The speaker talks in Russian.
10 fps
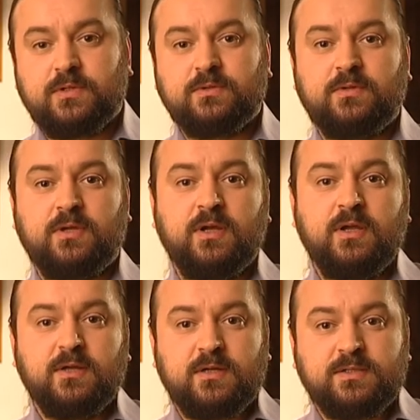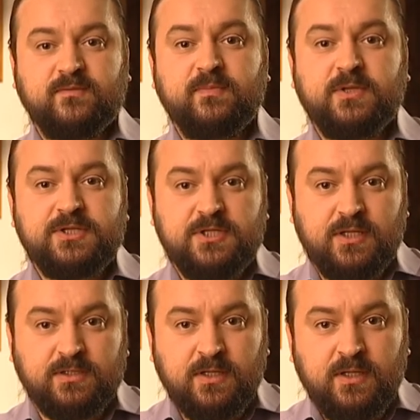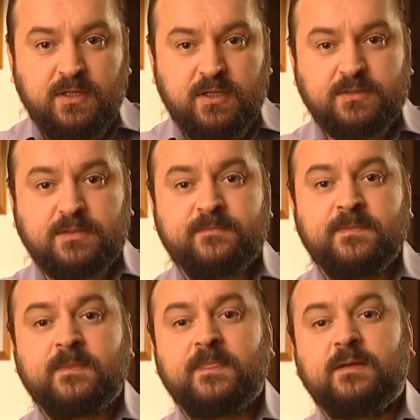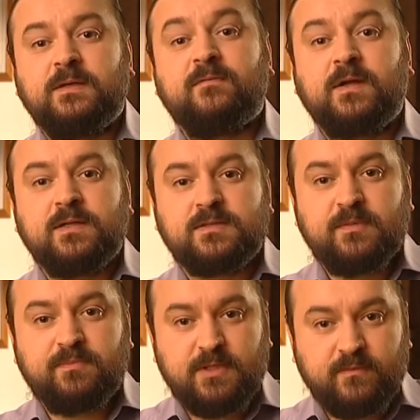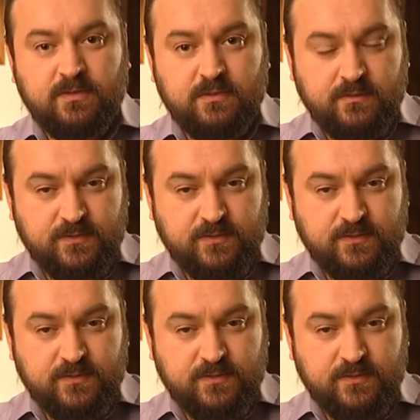которая как раз воплощает этот и евангельский переворот в